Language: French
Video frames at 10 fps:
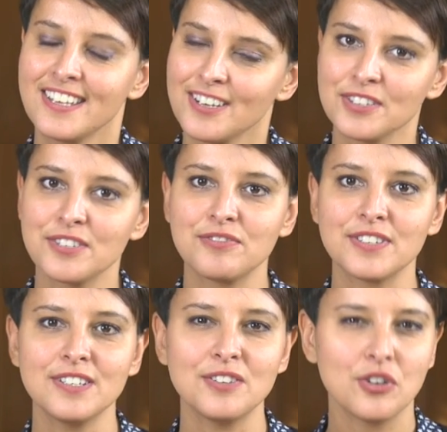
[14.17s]
Et en
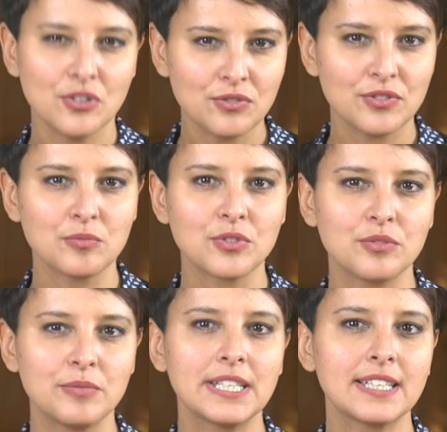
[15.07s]
effet, en novembre
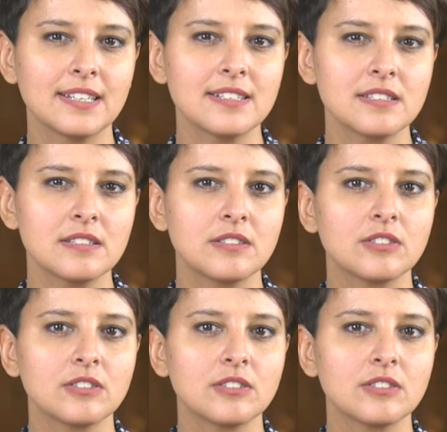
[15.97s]
2015,